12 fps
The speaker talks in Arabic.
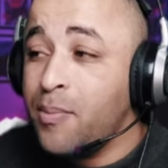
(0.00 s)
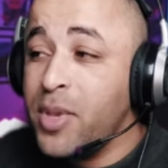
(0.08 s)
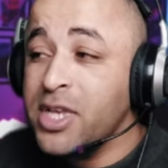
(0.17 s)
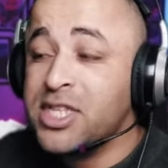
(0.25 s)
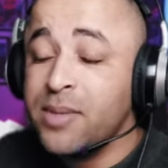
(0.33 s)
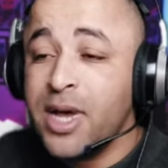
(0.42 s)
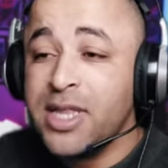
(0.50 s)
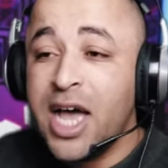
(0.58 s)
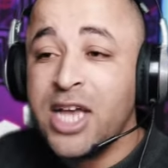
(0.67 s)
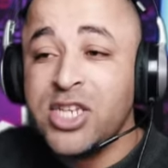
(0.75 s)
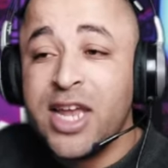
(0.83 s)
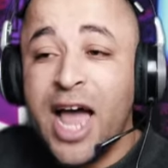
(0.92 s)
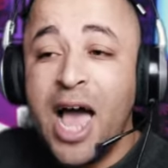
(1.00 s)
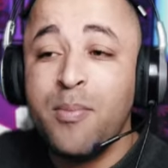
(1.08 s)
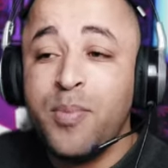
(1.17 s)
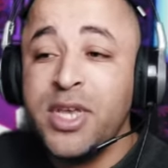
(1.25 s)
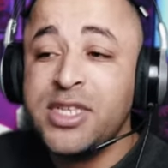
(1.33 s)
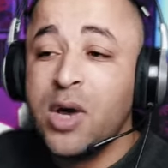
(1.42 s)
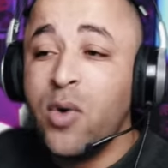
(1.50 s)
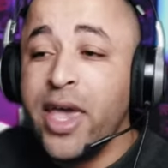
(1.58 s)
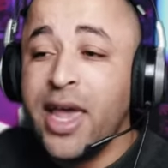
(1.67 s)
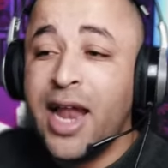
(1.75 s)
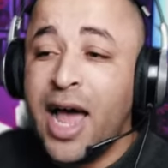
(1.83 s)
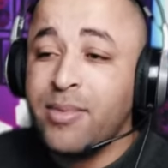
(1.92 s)
بيس 17 العاب بيس او
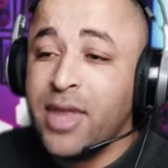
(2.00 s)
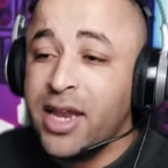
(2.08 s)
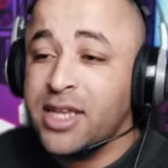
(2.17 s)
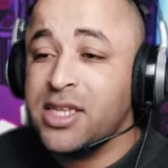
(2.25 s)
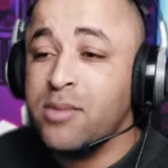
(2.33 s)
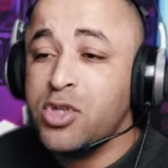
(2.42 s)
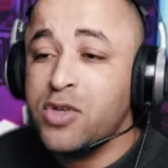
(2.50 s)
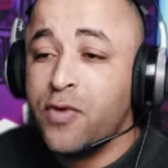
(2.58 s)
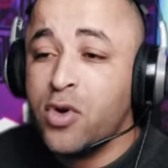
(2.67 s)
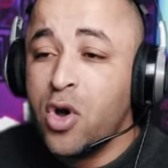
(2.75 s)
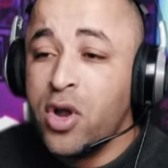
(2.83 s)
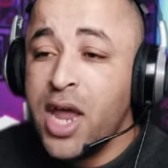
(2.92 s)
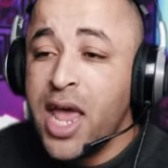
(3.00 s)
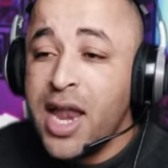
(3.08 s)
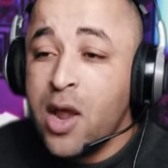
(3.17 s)
اي العاب ثانيه زي ما تشوفون هون